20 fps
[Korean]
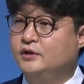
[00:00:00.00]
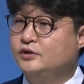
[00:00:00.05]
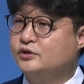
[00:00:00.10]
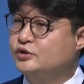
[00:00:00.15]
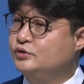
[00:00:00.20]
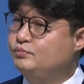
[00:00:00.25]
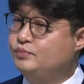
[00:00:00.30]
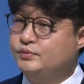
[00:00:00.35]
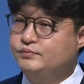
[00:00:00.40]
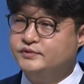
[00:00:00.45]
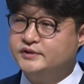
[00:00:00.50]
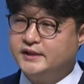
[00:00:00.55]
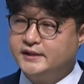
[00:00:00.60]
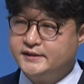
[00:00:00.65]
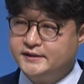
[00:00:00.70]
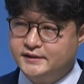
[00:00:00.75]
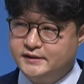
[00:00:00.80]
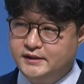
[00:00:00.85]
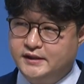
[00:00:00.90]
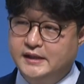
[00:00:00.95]
그
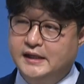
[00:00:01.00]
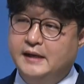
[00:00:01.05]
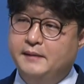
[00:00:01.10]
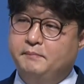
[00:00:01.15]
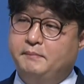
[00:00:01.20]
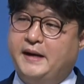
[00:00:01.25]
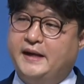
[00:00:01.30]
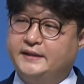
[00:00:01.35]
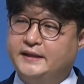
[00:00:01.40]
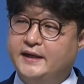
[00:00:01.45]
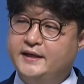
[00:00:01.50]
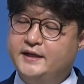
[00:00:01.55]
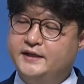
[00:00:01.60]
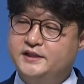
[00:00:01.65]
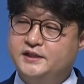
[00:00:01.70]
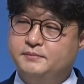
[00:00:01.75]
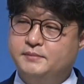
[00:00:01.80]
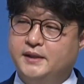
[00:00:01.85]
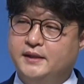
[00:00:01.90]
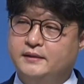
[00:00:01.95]
품삯을
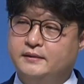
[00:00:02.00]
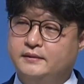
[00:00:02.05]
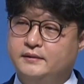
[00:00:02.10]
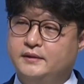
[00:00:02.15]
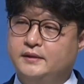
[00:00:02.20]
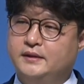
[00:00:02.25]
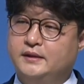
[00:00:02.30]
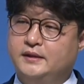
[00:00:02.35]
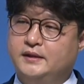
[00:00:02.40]
받아야지만